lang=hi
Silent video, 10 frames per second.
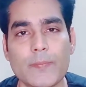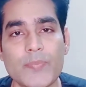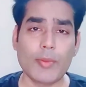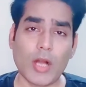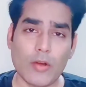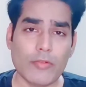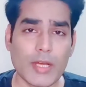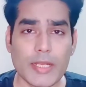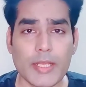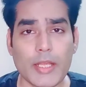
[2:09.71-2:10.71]
अब गांव
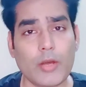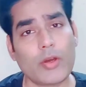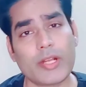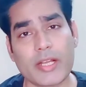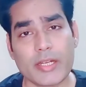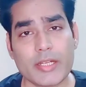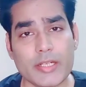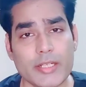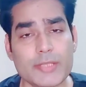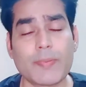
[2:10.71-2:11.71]
वाले और
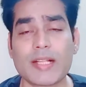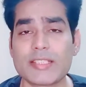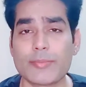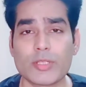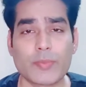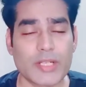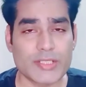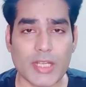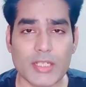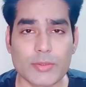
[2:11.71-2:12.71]
कर्णन इस बात से बहुत
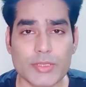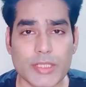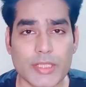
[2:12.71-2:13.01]
परेशान होते